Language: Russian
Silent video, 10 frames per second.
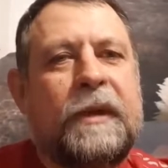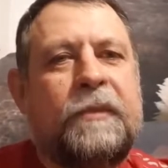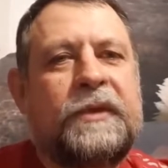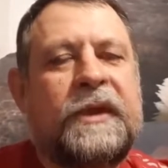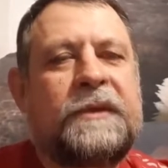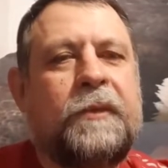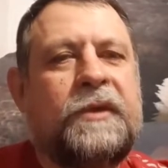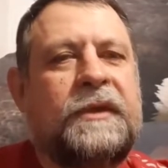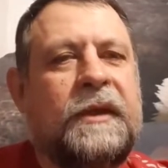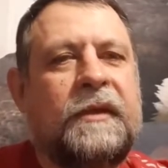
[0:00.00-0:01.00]
Пусть Господь
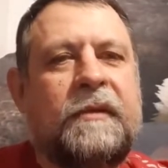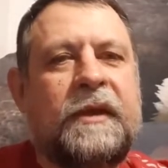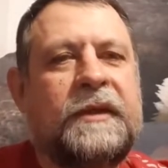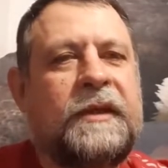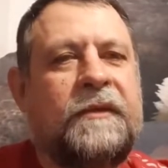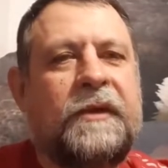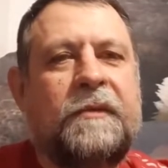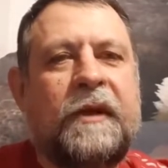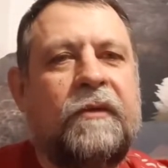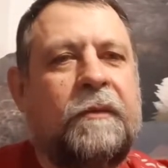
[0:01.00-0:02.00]
сильно благословит
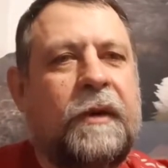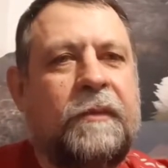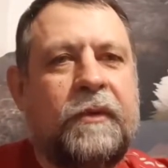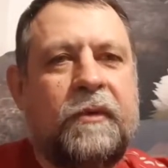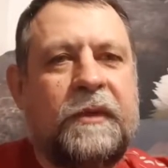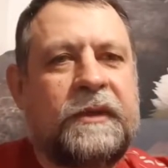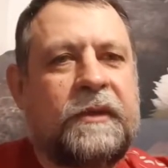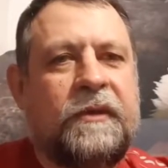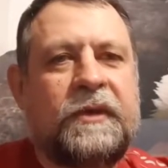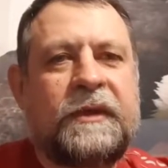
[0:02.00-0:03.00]
моего папу
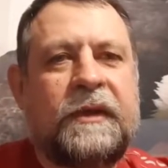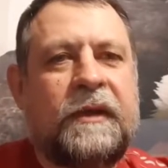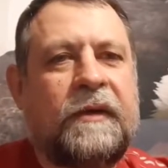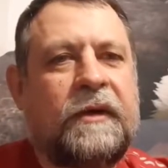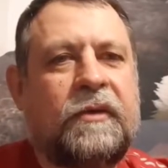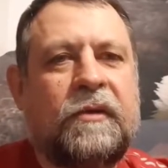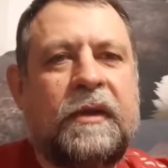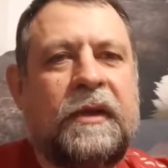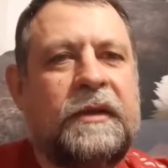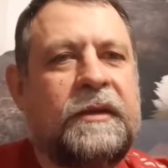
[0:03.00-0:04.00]
Роменского Вячеслава,
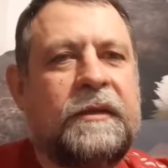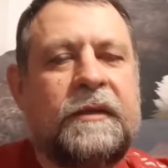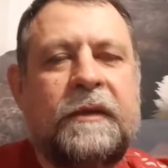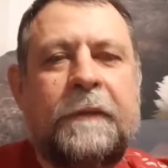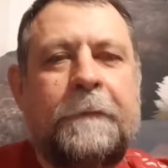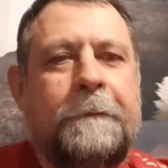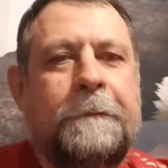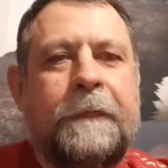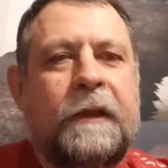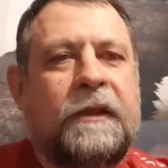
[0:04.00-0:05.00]
который есть
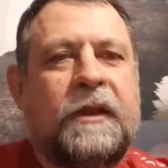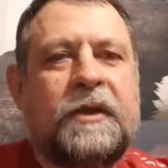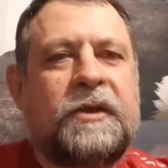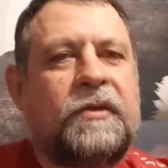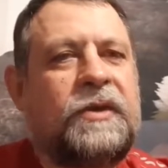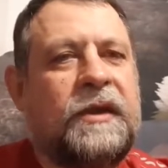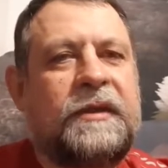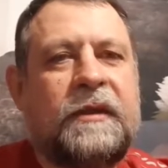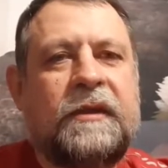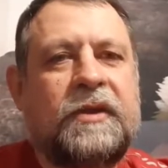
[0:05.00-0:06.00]
также
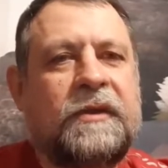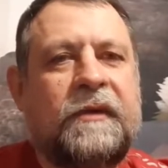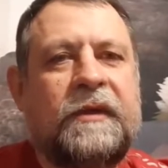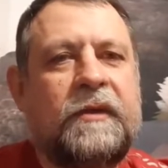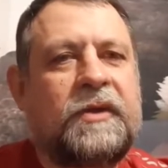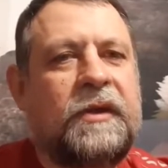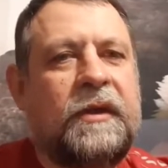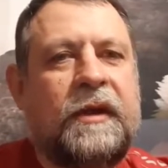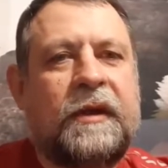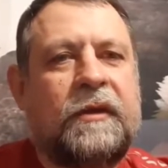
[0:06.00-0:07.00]
участник нашего
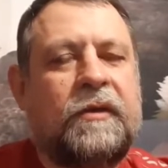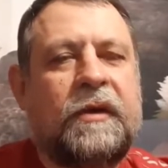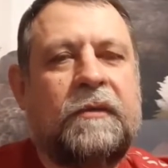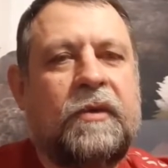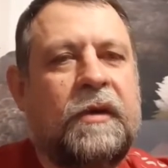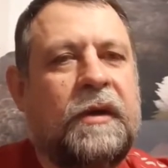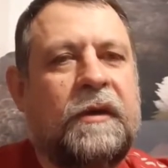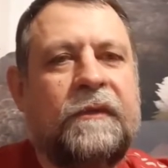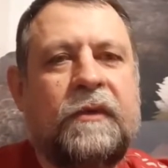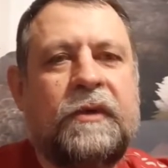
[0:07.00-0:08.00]
служения, который
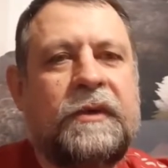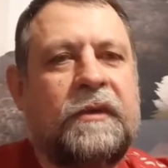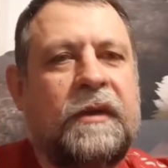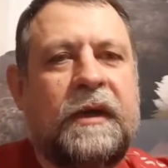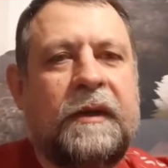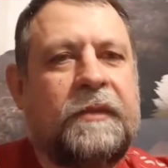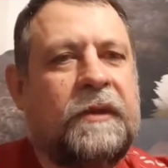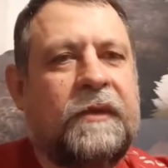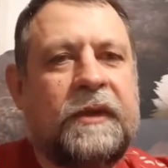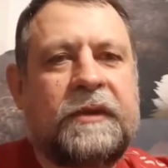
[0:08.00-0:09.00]
много вносит
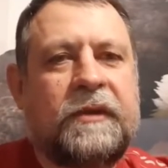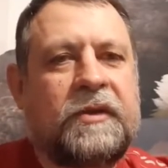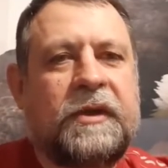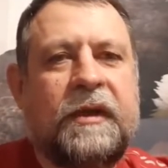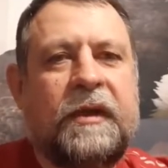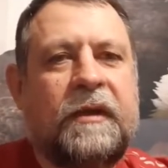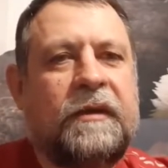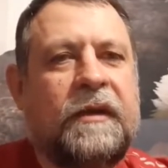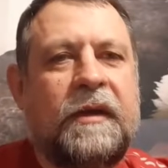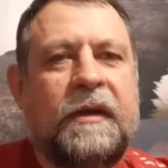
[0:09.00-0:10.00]
лепты в это служение,
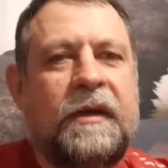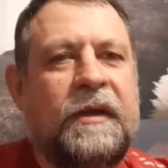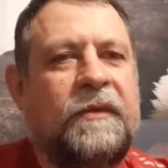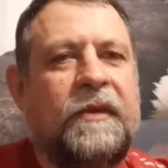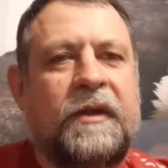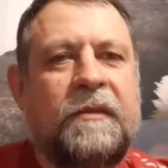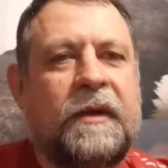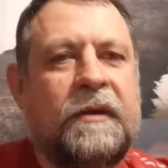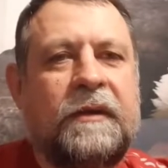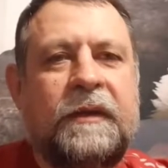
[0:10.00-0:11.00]
невидимо.